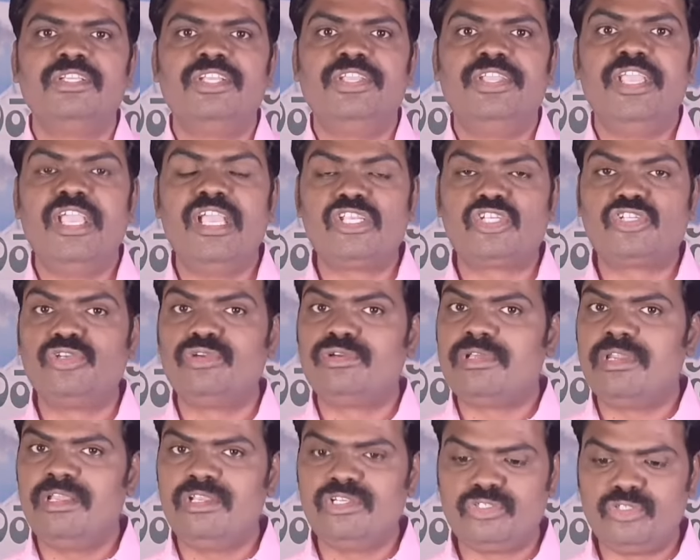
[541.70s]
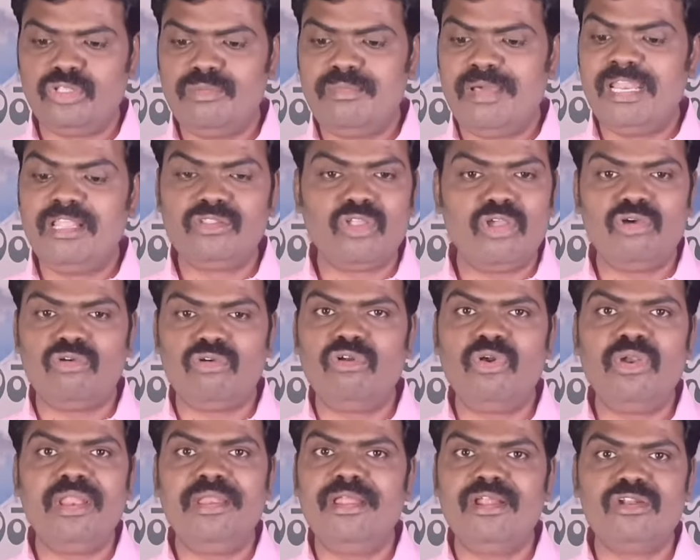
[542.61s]
యేసుక్రీస్తు మనతో
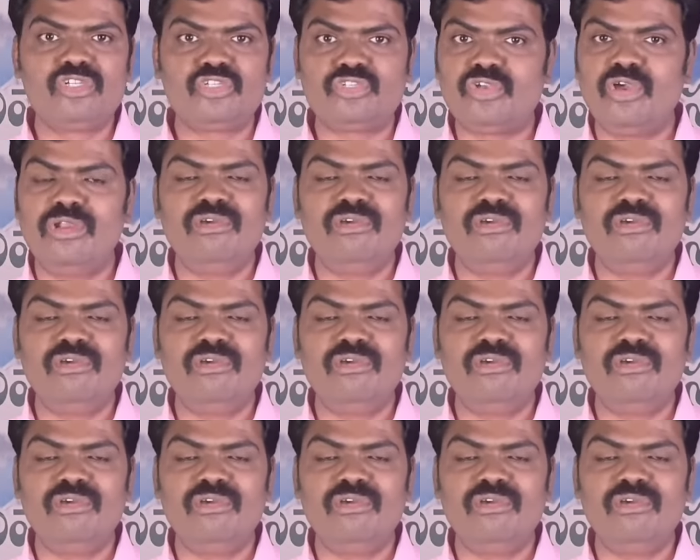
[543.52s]
కూడా నడుచుకొని